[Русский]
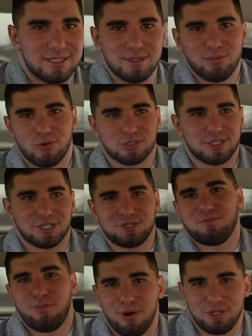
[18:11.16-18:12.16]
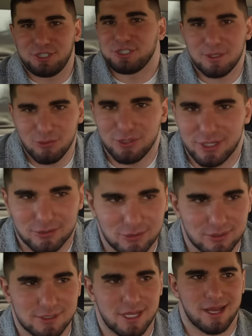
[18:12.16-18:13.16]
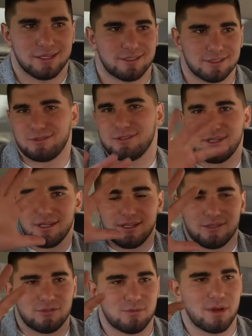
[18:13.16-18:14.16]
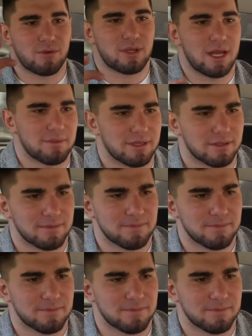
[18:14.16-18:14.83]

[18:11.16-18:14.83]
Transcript: ты можешь даже больше, они... чем люди, которые заняты как ты двумя руками. руль,